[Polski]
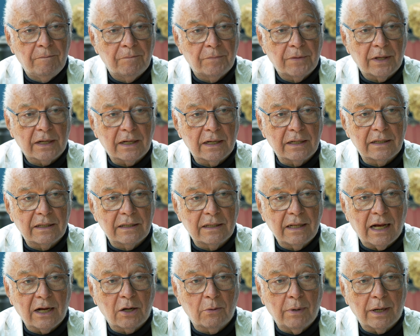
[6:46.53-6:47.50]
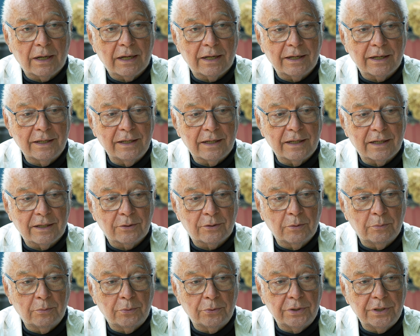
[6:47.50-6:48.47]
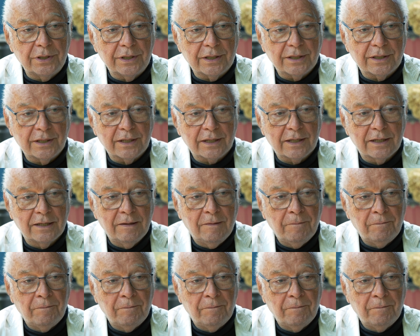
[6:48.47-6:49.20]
taka nagła kariera to budzi jednak